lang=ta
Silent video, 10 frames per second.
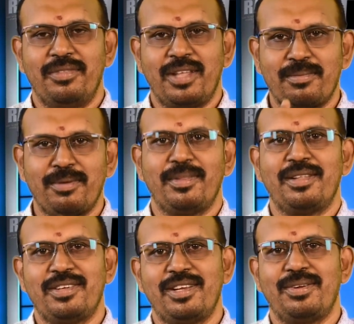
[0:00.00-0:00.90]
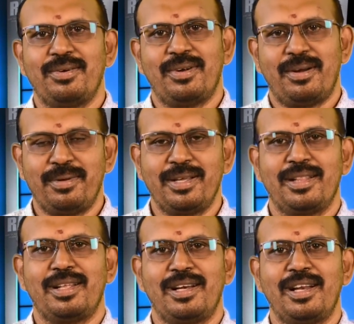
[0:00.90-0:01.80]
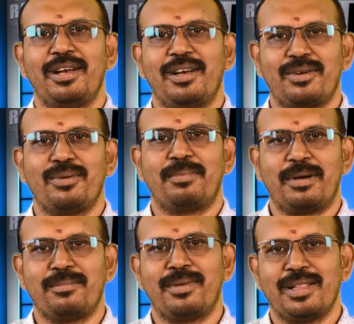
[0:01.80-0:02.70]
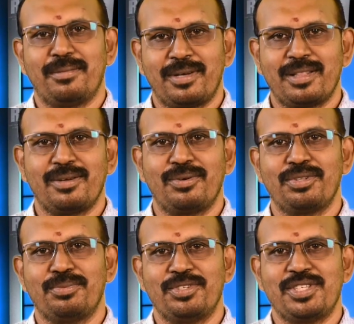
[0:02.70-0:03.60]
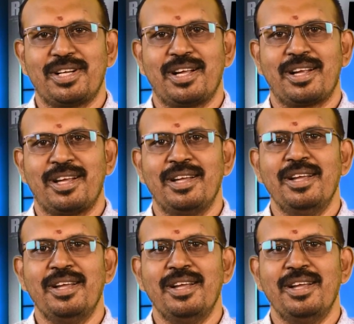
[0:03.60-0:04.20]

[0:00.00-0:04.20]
தர்மம் தான் ஜெயிக்கும் அப்படிங்கிறத நிலைநாட்டுற ஒரு படமாக இந்த படத்தை கொடுத்து முடிச்சிருக்காங்க